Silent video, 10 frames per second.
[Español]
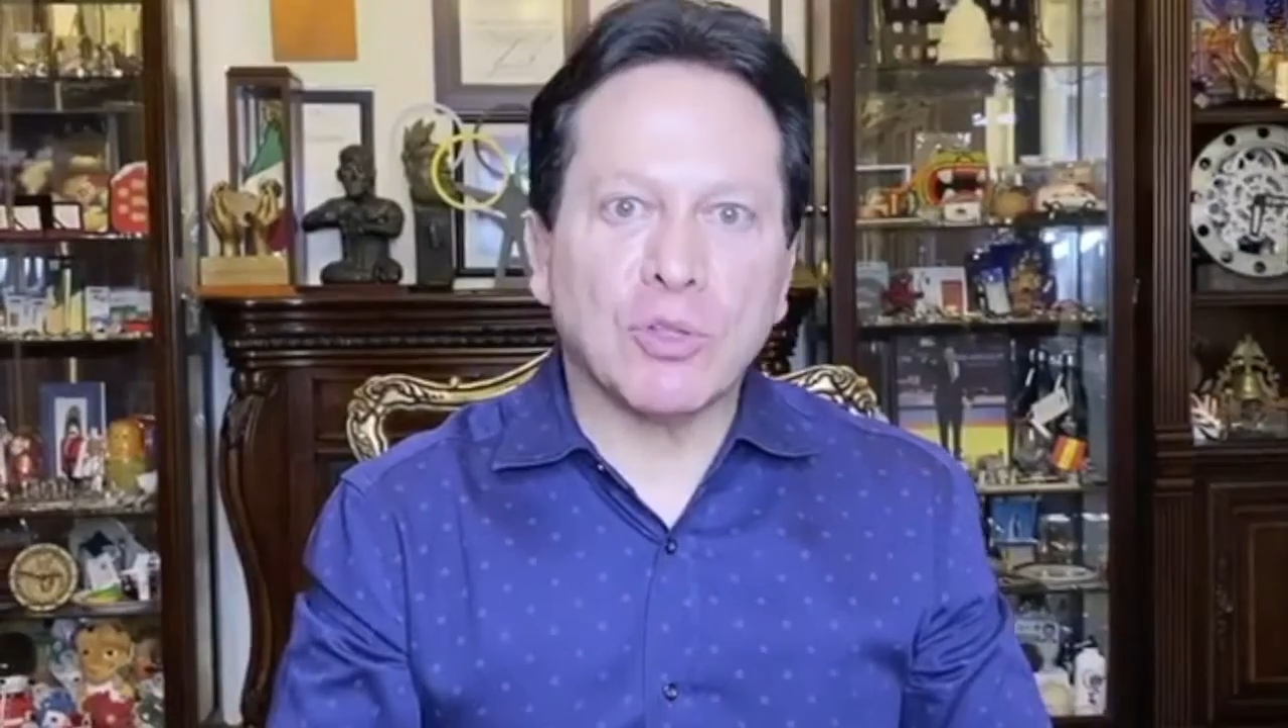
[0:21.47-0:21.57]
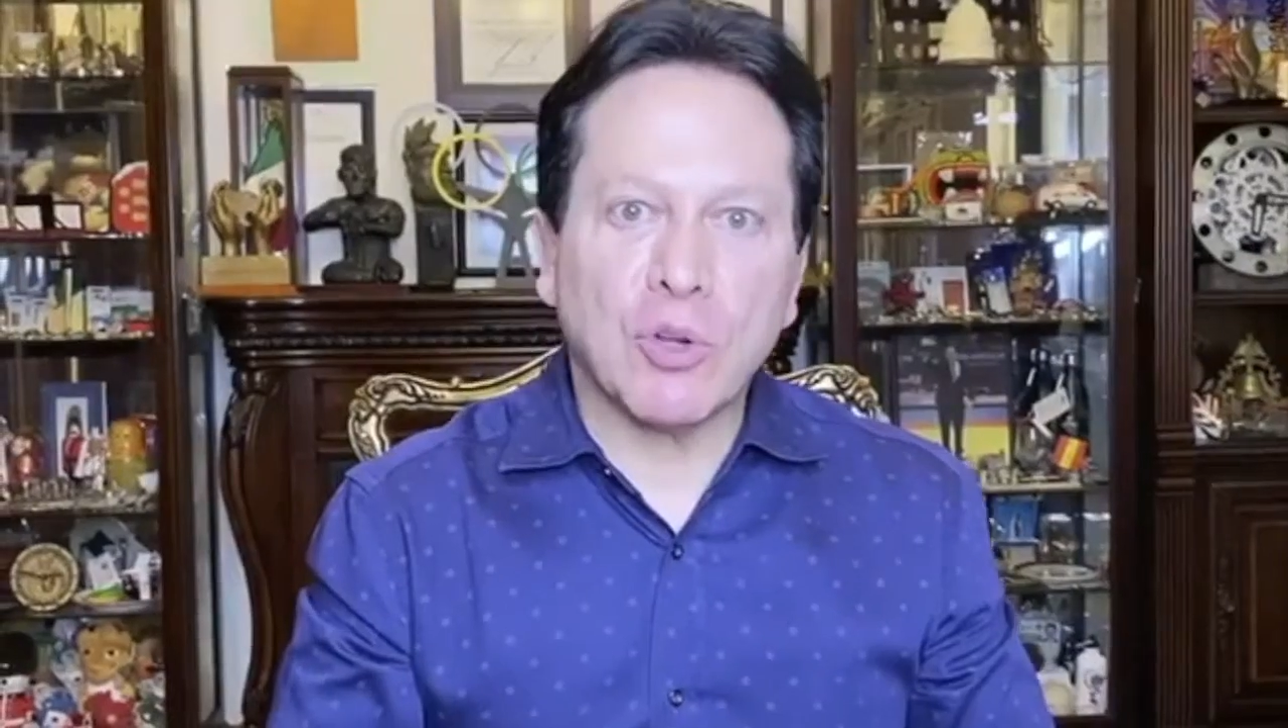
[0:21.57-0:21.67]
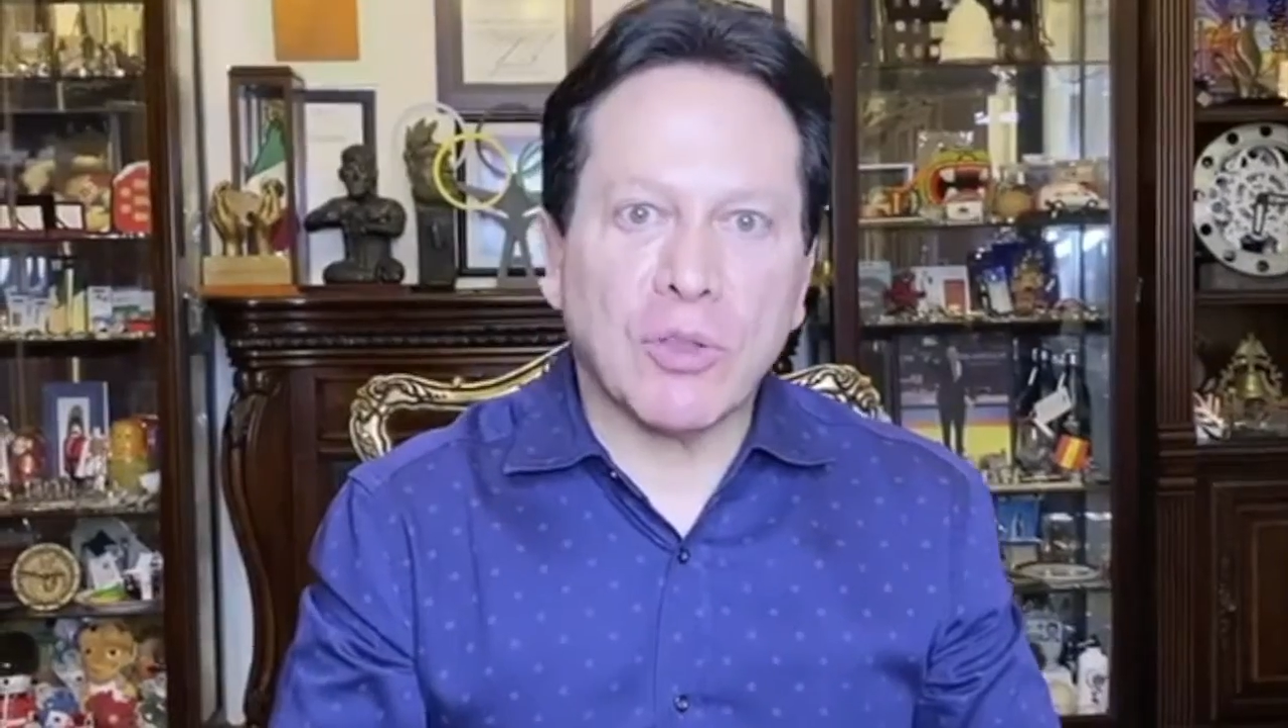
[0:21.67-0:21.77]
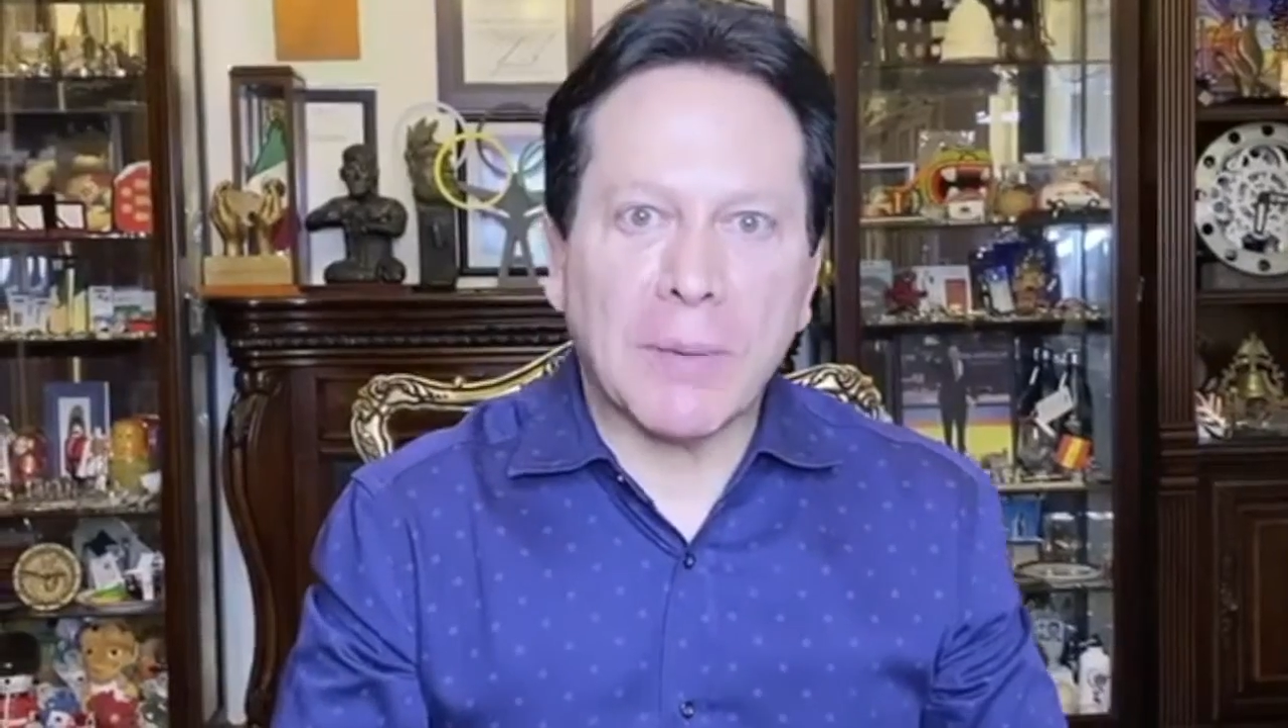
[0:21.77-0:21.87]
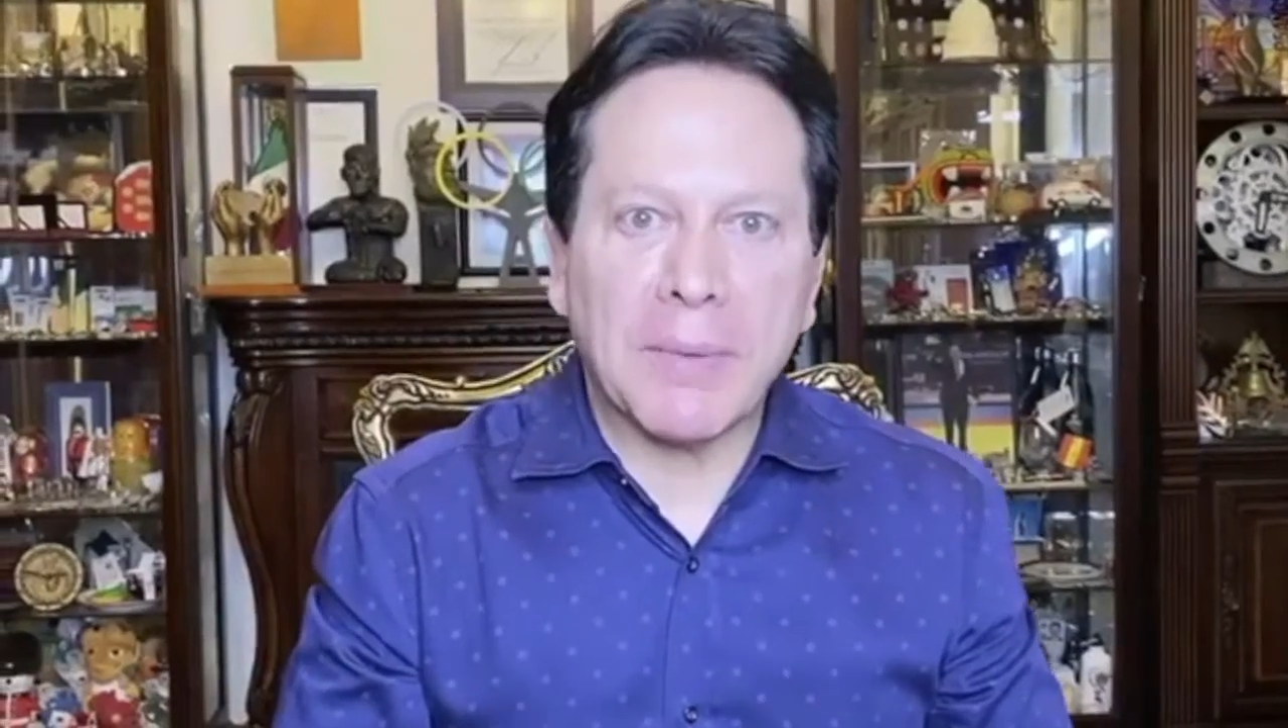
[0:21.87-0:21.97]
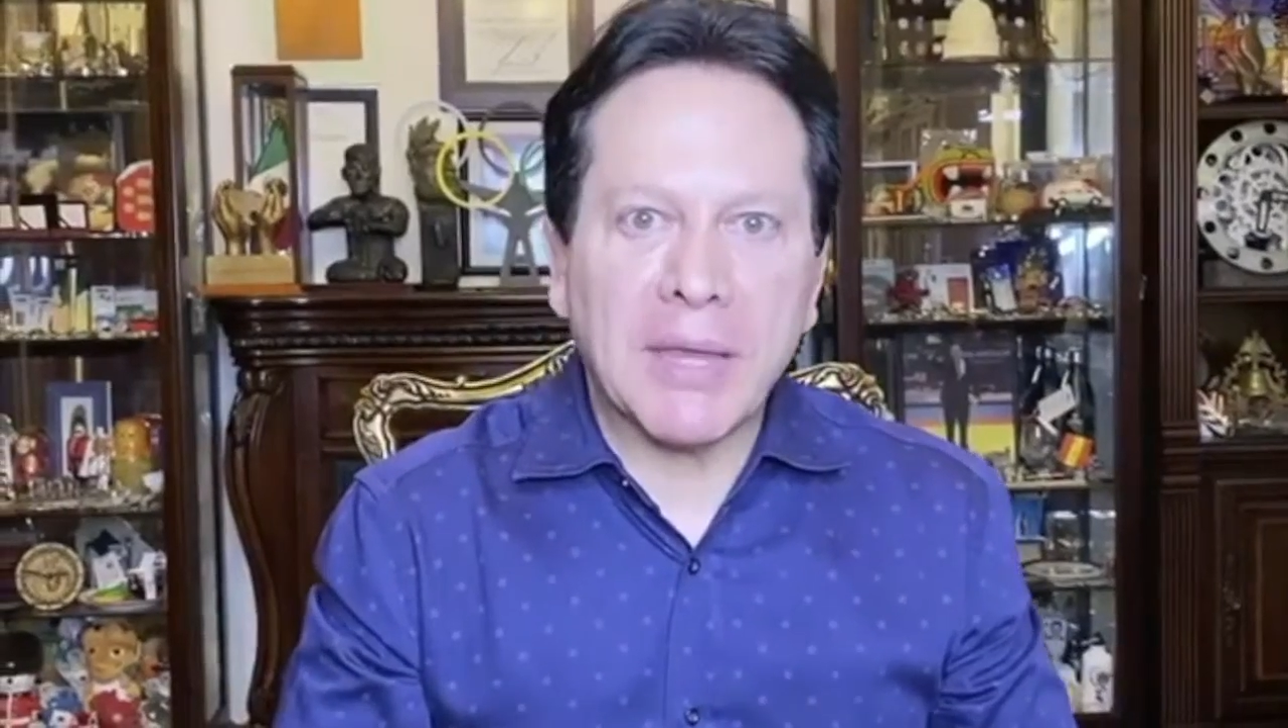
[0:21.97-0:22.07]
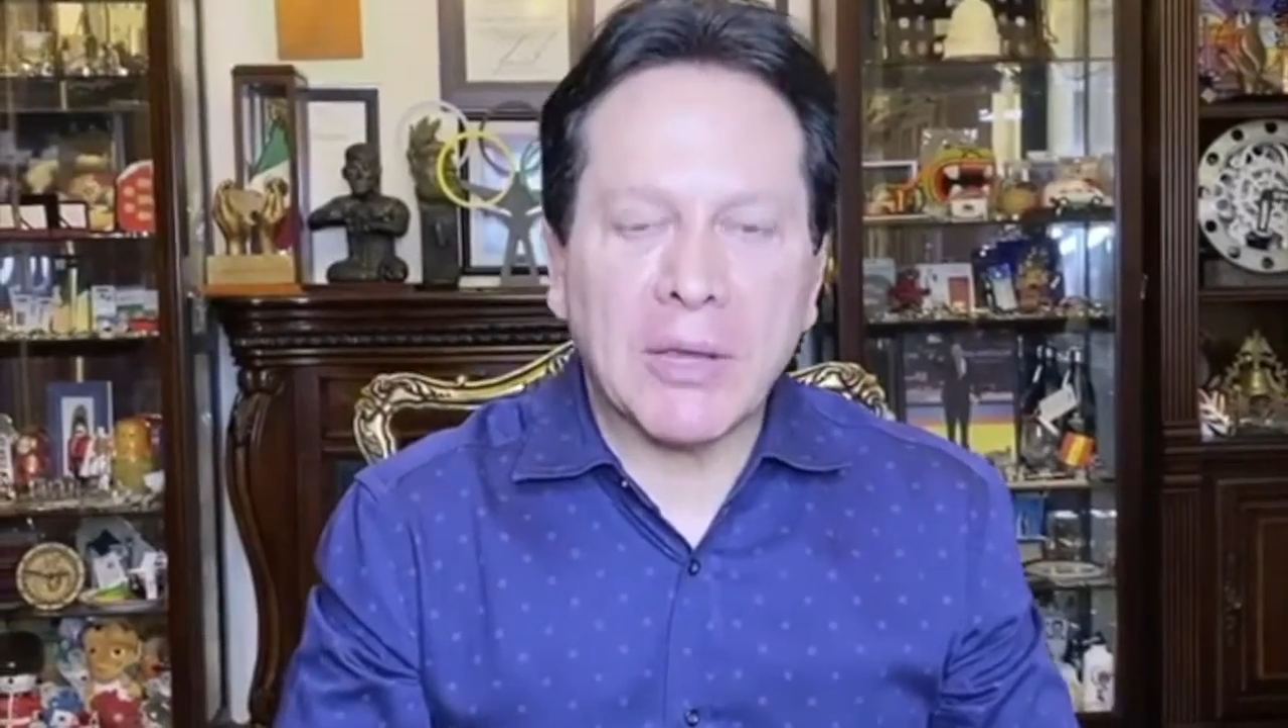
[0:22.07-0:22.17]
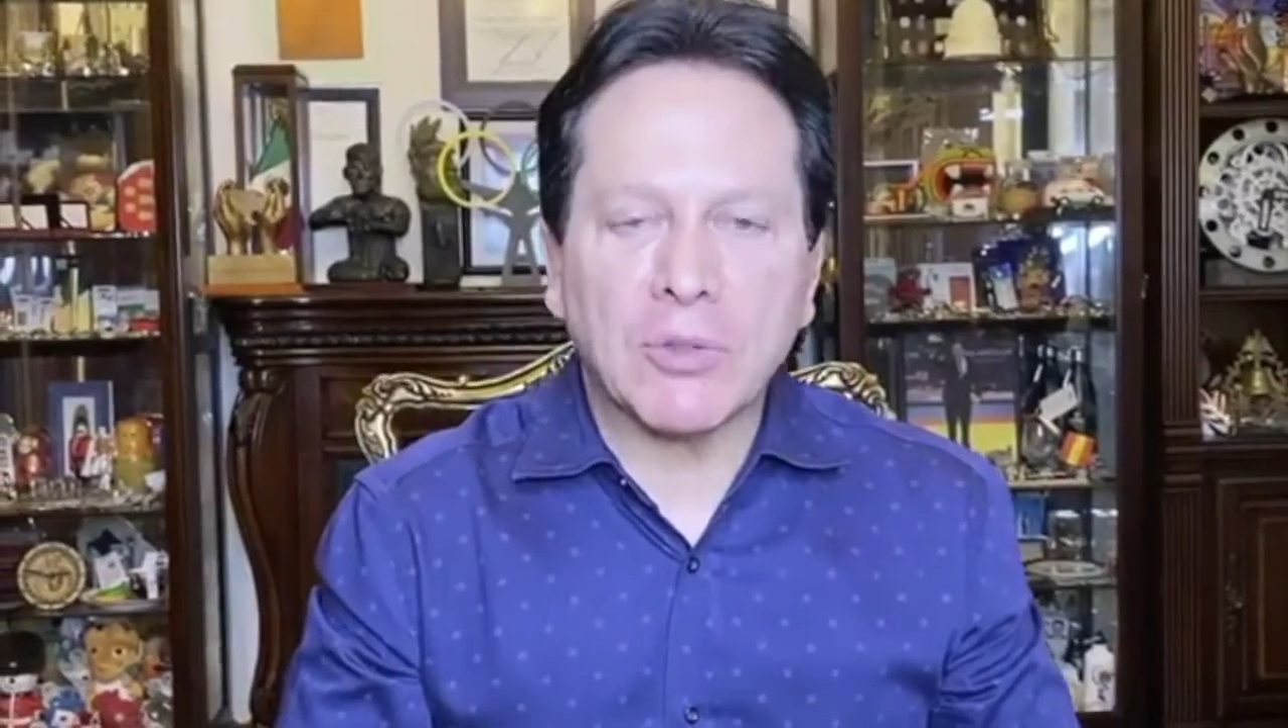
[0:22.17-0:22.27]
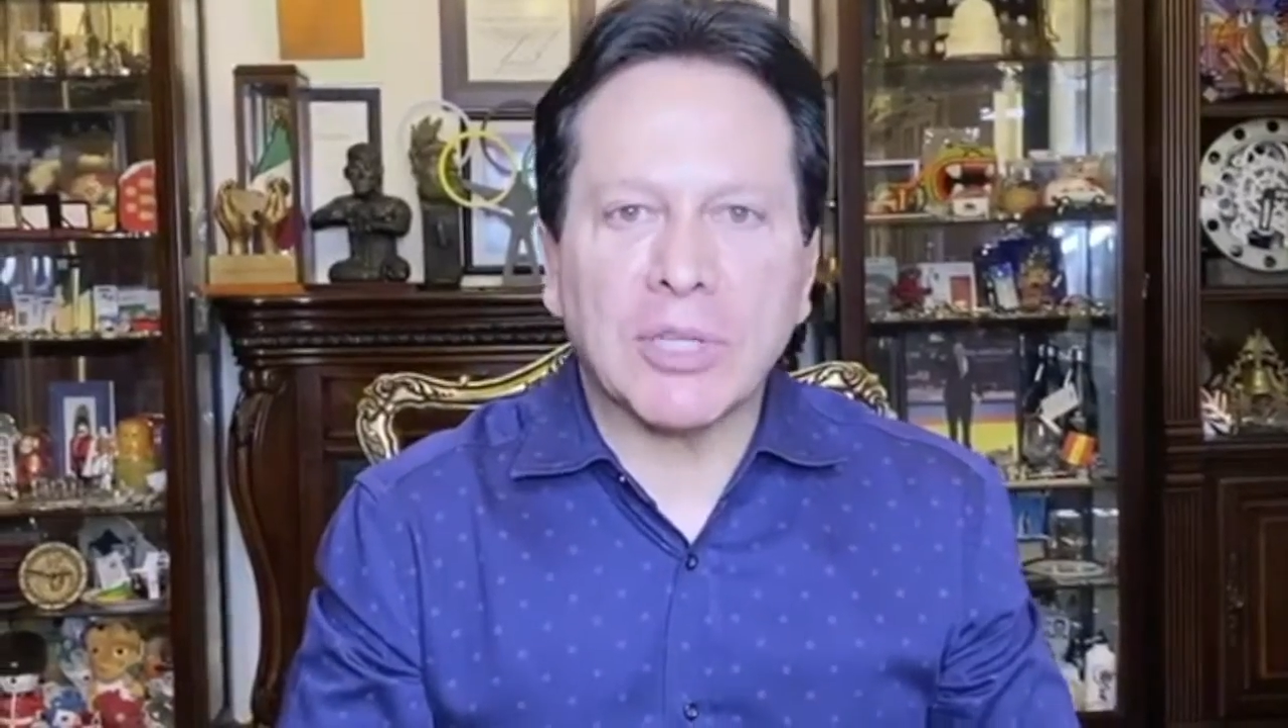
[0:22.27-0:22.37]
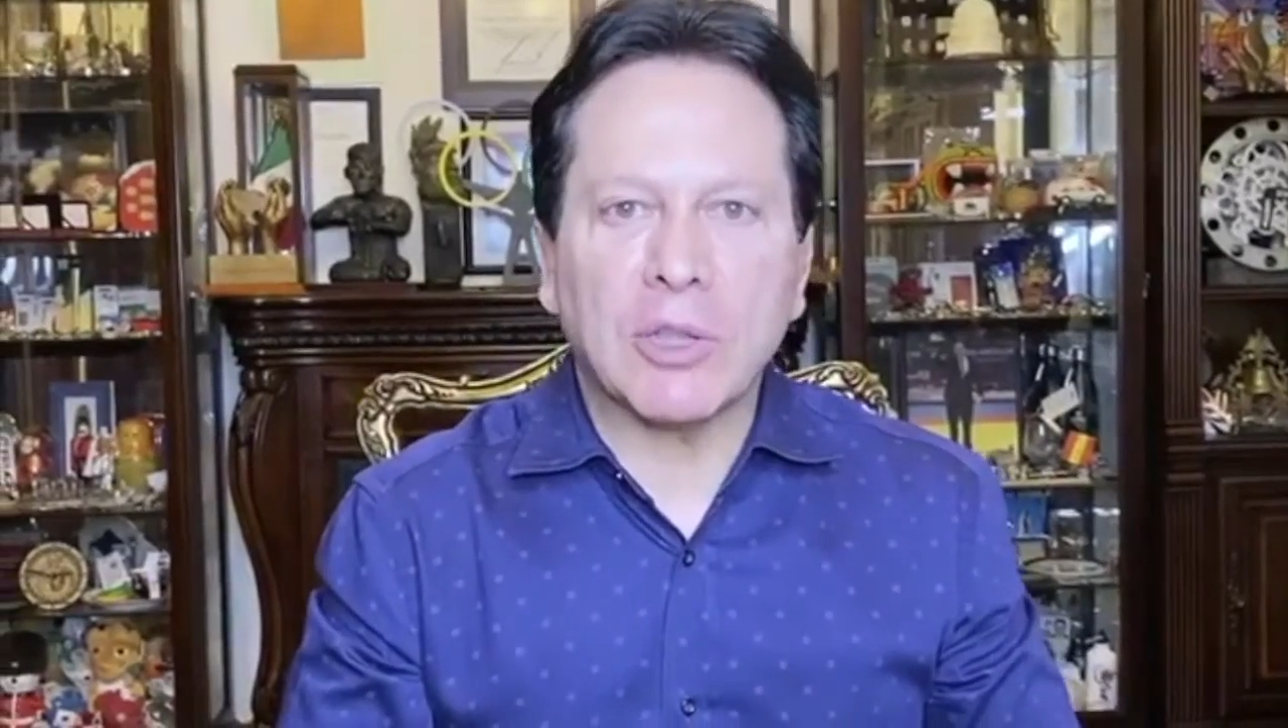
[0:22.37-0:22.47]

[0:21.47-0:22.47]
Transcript: no solo de México,